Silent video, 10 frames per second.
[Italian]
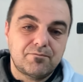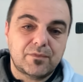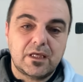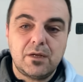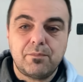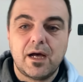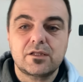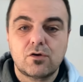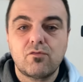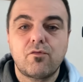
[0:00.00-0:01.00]
il
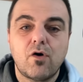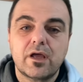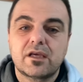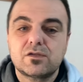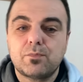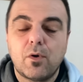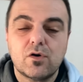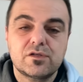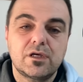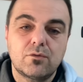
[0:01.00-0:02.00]
padre non vuole che
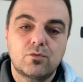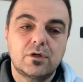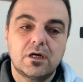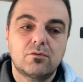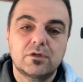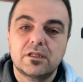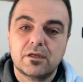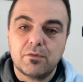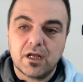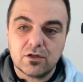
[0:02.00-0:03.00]
sposi una, un
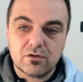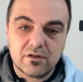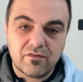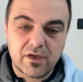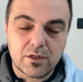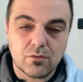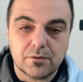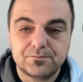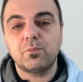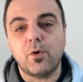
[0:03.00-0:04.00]
determinato individuo,